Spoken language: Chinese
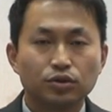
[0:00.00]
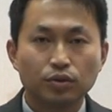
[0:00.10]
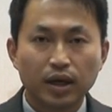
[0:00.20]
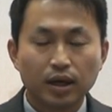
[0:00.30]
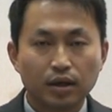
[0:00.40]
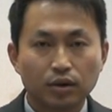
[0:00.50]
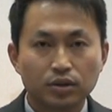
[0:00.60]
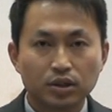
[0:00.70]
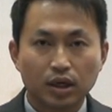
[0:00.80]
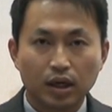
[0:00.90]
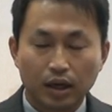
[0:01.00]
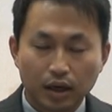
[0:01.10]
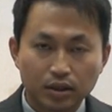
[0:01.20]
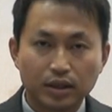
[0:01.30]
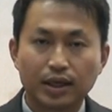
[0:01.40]
中粮油是
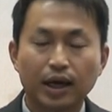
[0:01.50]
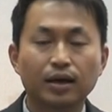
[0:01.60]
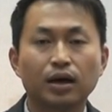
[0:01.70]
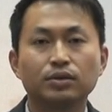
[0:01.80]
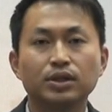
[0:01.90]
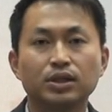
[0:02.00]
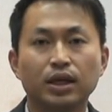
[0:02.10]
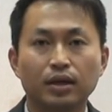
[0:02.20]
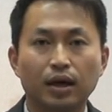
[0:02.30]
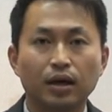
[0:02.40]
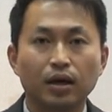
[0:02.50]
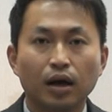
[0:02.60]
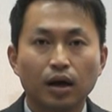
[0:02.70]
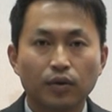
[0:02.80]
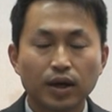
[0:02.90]
可以看高一线的。
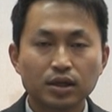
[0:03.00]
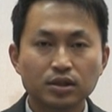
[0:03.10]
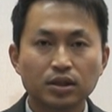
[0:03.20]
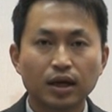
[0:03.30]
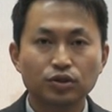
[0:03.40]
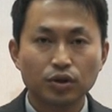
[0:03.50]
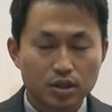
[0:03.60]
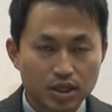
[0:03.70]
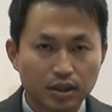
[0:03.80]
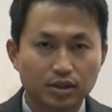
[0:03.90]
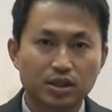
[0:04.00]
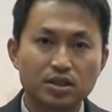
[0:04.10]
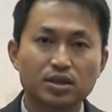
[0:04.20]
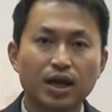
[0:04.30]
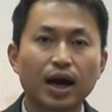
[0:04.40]
关键是他最近其
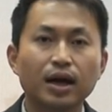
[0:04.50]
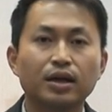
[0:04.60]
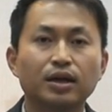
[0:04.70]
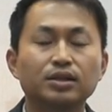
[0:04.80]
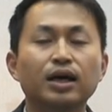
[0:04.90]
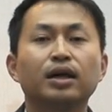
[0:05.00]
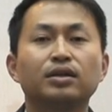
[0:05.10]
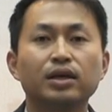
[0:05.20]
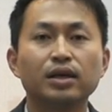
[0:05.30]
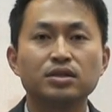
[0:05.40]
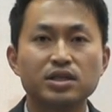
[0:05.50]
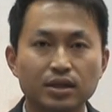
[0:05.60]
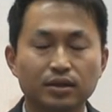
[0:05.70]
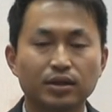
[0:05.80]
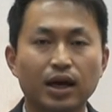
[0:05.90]
实他也在天
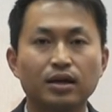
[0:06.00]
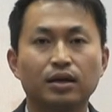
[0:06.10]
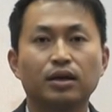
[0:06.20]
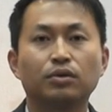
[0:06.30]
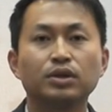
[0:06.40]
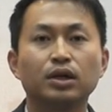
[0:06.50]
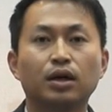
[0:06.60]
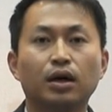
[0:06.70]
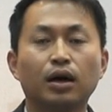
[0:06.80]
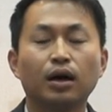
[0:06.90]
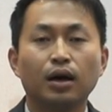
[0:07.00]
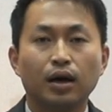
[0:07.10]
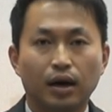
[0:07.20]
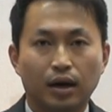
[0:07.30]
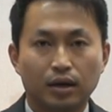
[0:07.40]
津，他也有一个
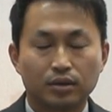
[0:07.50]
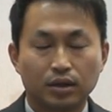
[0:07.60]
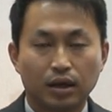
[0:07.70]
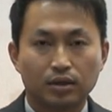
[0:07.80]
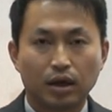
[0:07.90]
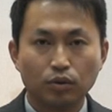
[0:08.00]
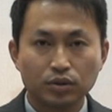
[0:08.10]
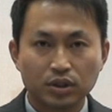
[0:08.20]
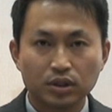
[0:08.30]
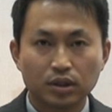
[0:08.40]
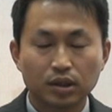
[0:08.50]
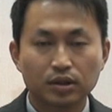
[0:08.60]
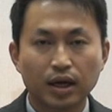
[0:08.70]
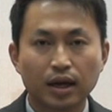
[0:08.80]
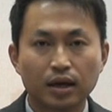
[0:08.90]
啊啊投资，
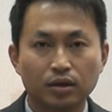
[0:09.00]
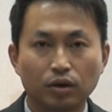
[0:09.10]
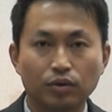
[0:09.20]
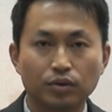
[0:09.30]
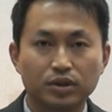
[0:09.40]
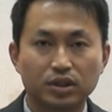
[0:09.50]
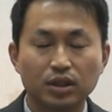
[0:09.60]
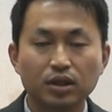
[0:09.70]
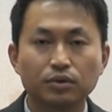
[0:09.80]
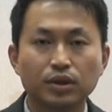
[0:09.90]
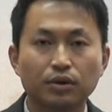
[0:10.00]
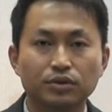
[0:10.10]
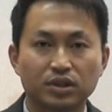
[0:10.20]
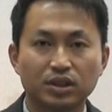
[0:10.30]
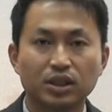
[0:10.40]
大概有十六到
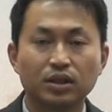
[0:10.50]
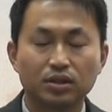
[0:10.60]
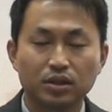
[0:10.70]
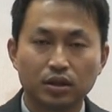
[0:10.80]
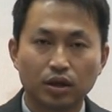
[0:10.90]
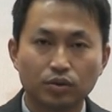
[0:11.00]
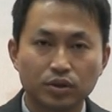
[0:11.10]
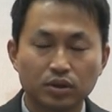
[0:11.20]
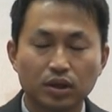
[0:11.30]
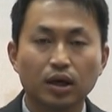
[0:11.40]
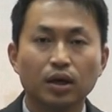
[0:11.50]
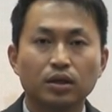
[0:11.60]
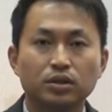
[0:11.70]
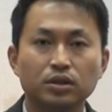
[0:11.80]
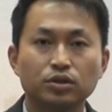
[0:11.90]
十七个亿的投资，
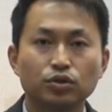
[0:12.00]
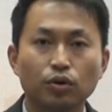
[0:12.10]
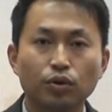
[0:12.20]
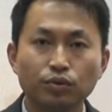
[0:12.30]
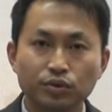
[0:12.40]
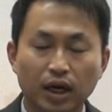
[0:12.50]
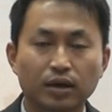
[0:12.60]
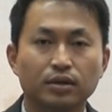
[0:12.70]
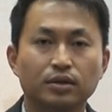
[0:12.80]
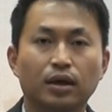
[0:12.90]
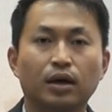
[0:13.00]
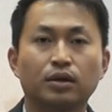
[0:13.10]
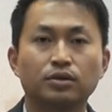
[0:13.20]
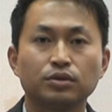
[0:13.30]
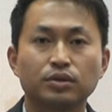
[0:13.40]
是做工厂
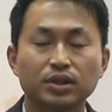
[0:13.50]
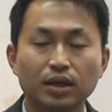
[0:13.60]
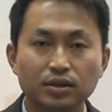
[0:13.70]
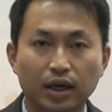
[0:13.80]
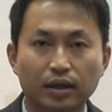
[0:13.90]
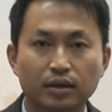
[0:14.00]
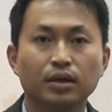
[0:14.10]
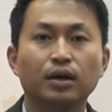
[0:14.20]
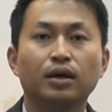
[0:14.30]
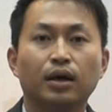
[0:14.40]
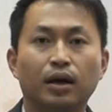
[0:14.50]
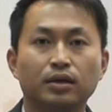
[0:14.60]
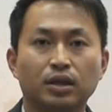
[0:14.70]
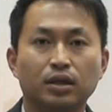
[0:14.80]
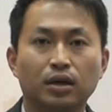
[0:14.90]
啊，就生产
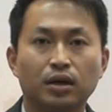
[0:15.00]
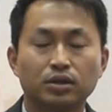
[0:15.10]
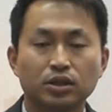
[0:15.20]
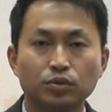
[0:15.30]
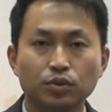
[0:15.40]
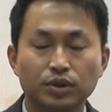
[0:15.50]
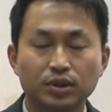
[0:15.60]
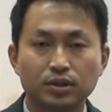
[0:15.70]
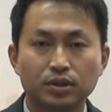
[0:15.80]
啊这个器物